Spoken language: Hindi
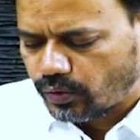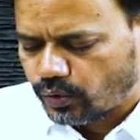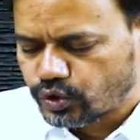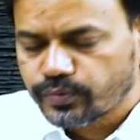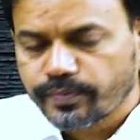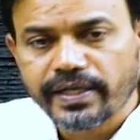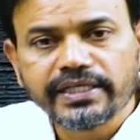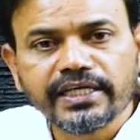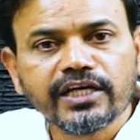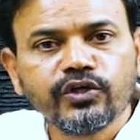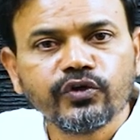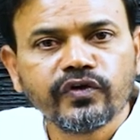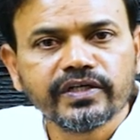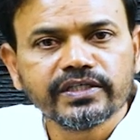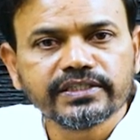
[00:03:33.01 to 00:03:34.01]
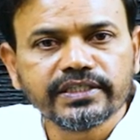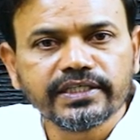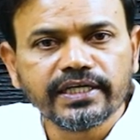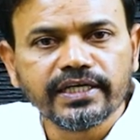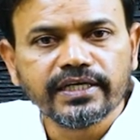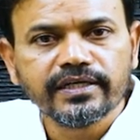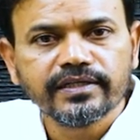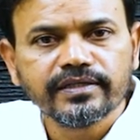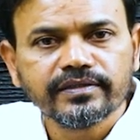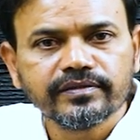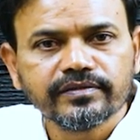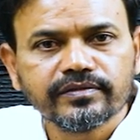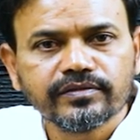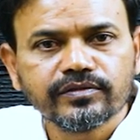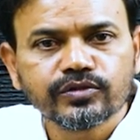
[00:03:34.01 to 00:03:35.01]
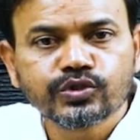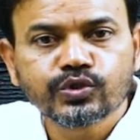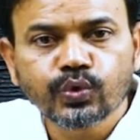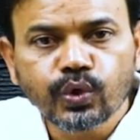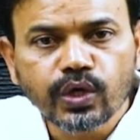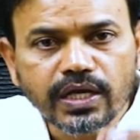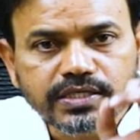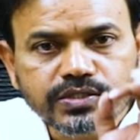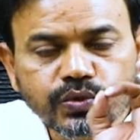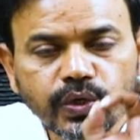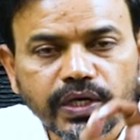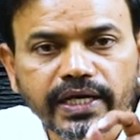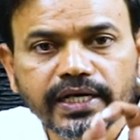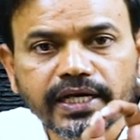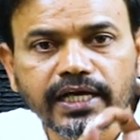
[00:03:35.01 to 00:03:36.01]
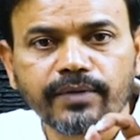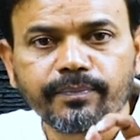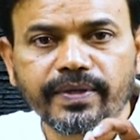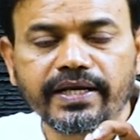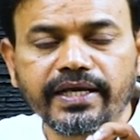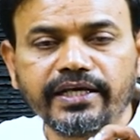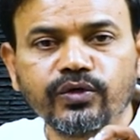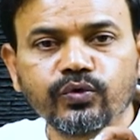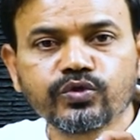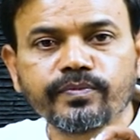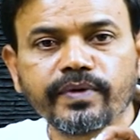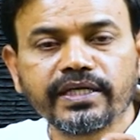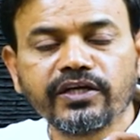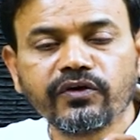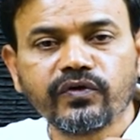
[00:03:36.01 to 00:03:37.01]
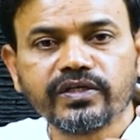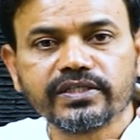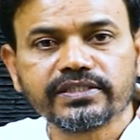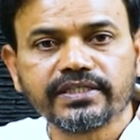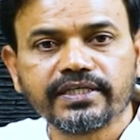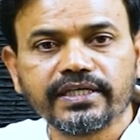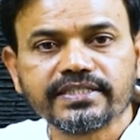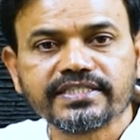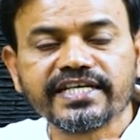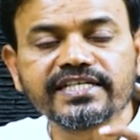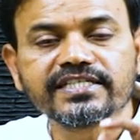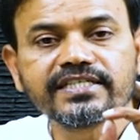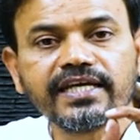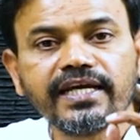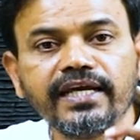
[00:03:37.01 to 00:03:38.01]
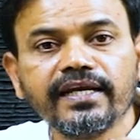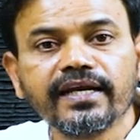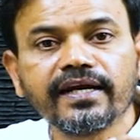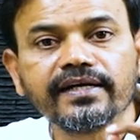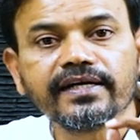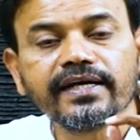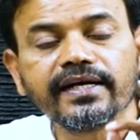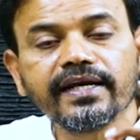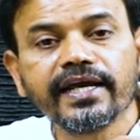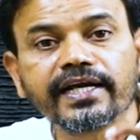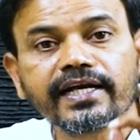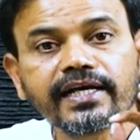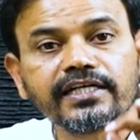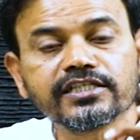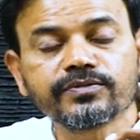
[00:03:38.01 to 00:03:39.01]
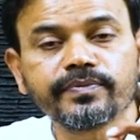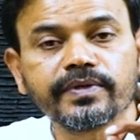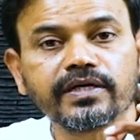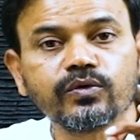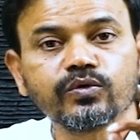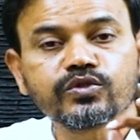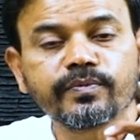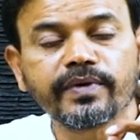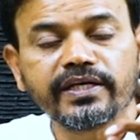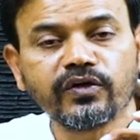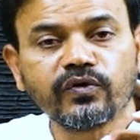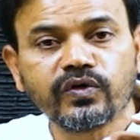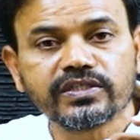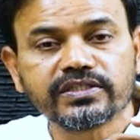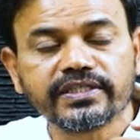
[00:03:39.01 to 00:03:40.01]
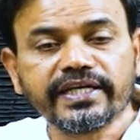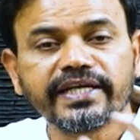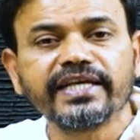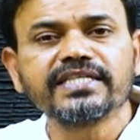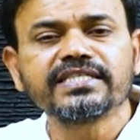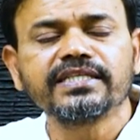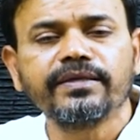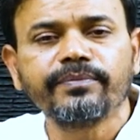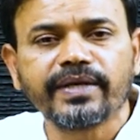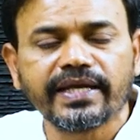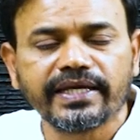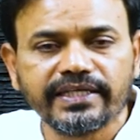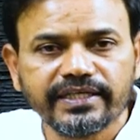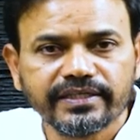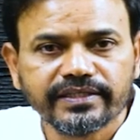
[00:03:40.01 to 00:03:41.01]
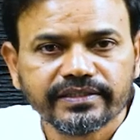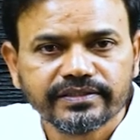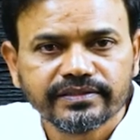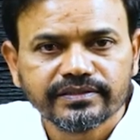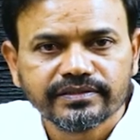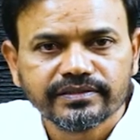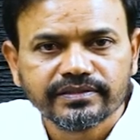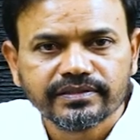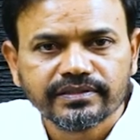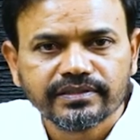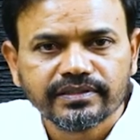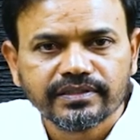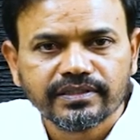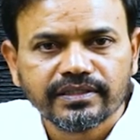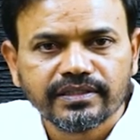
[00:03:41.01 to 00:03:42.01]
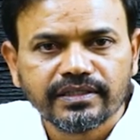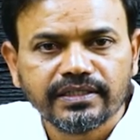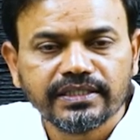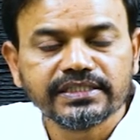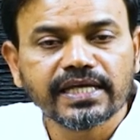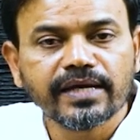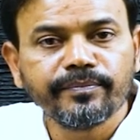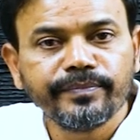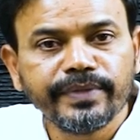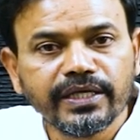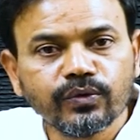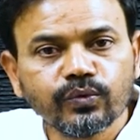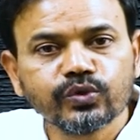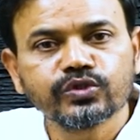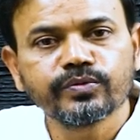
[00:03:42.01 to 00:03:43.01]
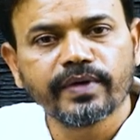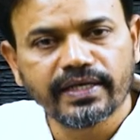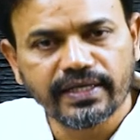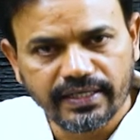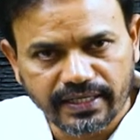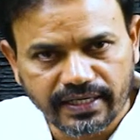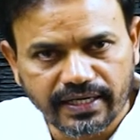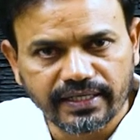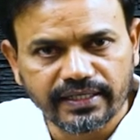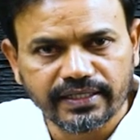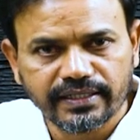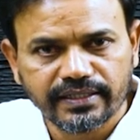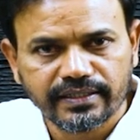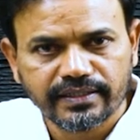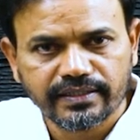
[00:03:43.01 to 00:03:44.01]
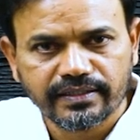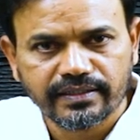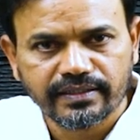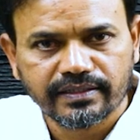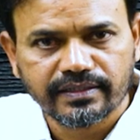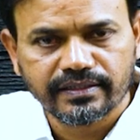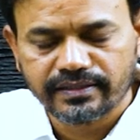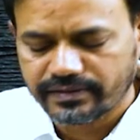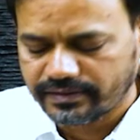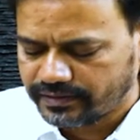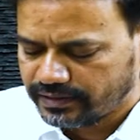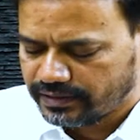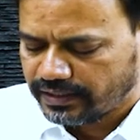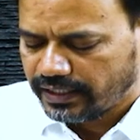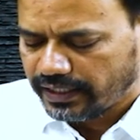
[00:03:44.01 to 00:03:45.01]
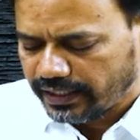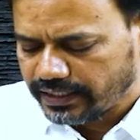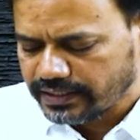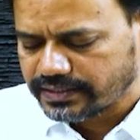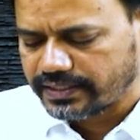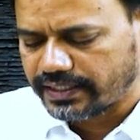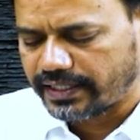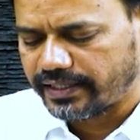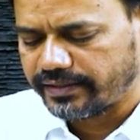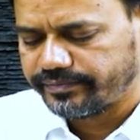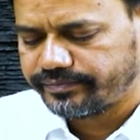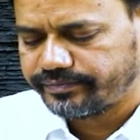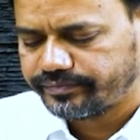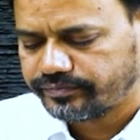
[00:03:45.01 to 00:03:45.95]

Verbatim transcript: उस्मानिया यूनिवर्सिटी 1600 एकड़ पर है ये उस्मानिया यूनिवर्सिटी 1600 एकर्स पर उस्मानिया यूनिवर्सिटी किसने बनाई निज़ाम मीर उस्मान अली खान ने इस तरह